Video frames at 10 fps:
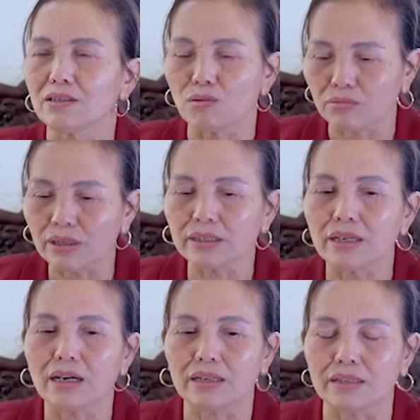đúng là
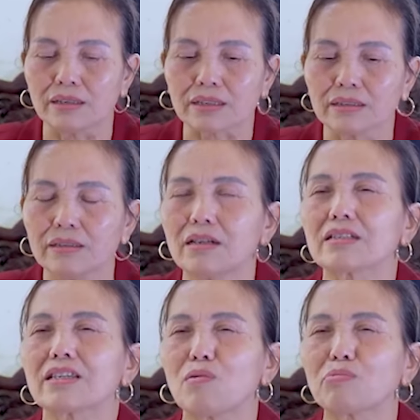nhờ được
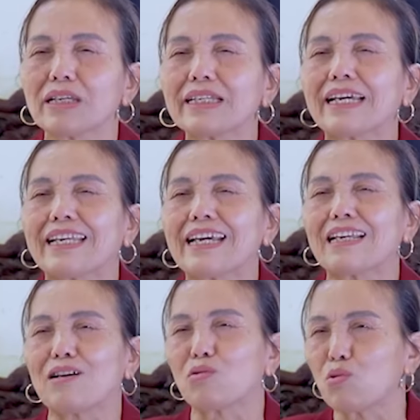được sống đến ngày nay
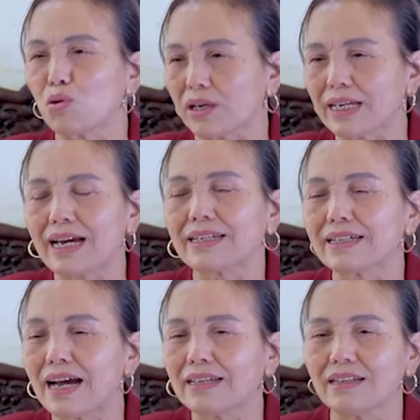là cô có cái an
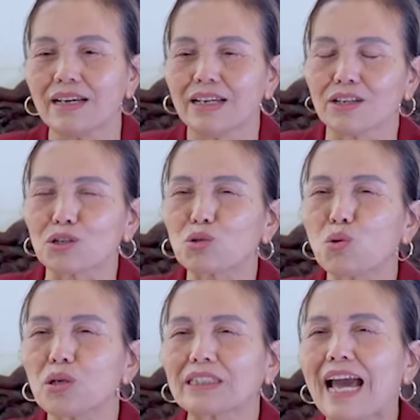can nó
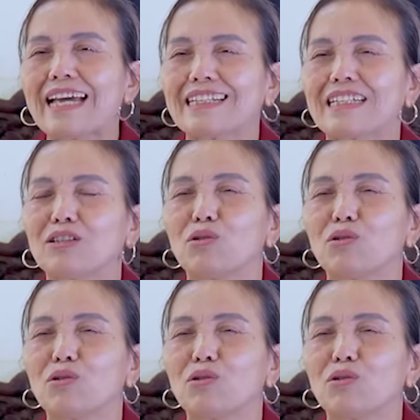xua tan cái